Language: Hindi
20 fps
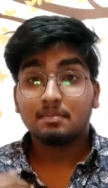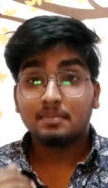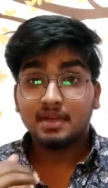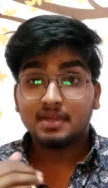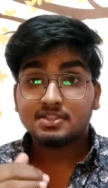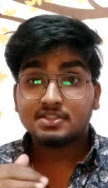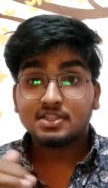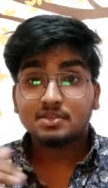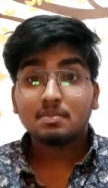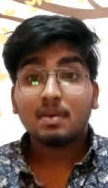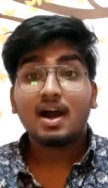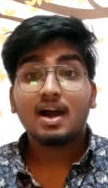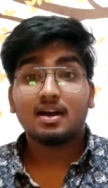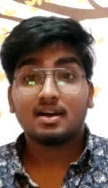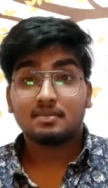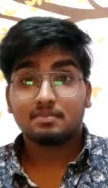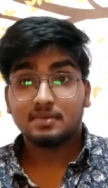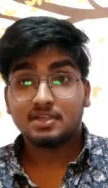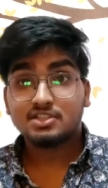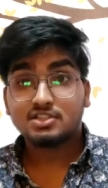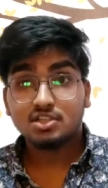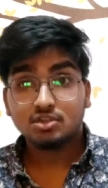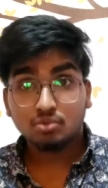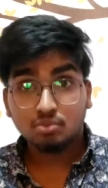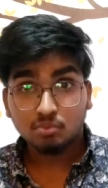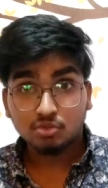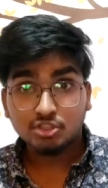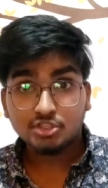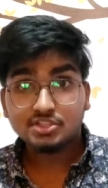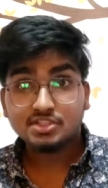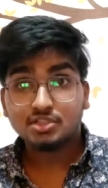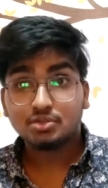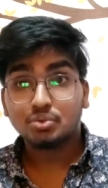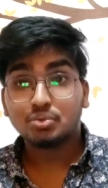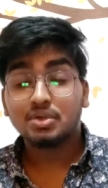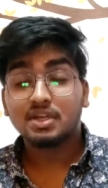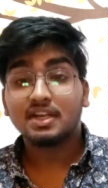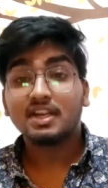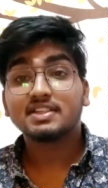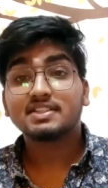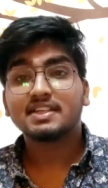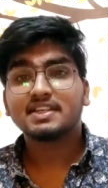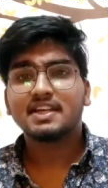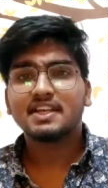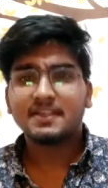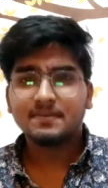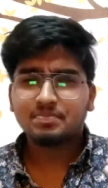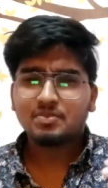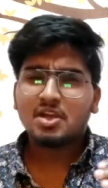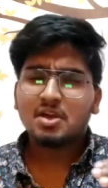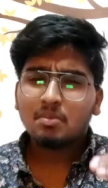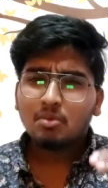मैं से भा मैं से दूर मुझे इससे दूर रहना चाहिए नहीं